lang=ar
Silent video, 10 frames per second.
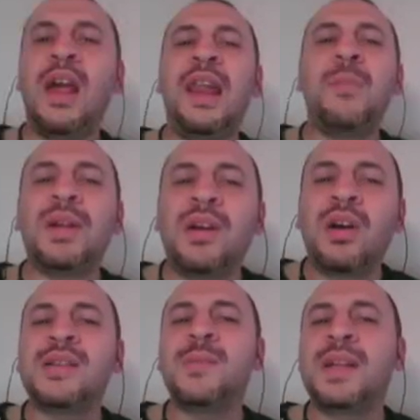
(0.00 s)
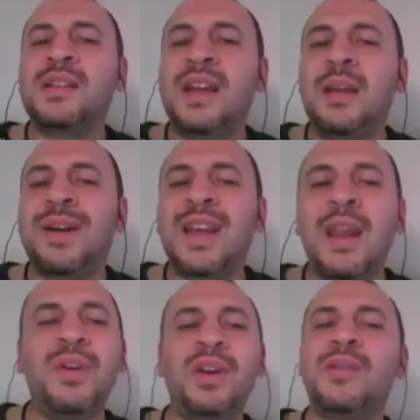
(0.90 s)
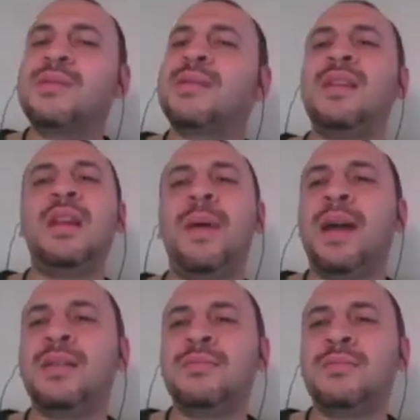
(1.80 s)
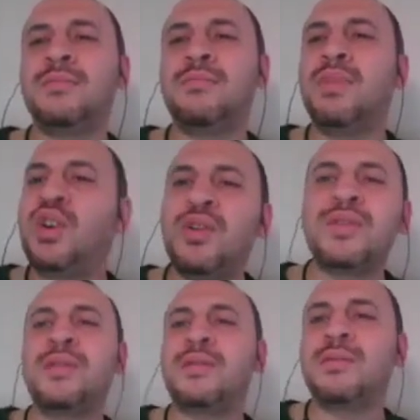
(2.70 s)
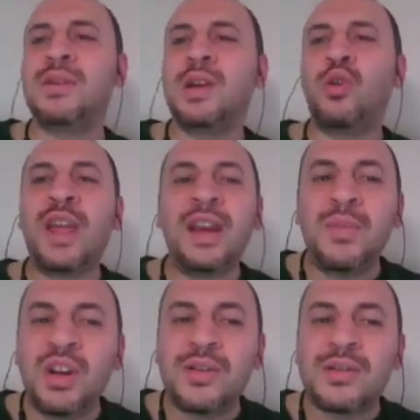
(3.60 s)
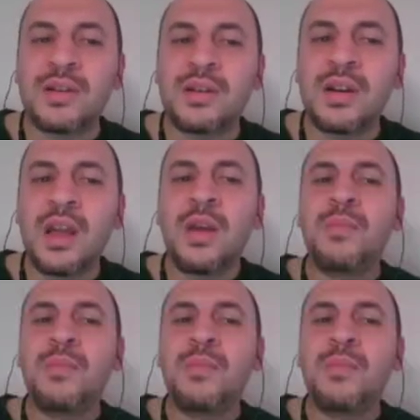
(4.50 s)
لما تنقسم هتديك اللي بعد كده البريكرسر سيل بقى بريكرسر قلنا يعني ايه بريكرسر؟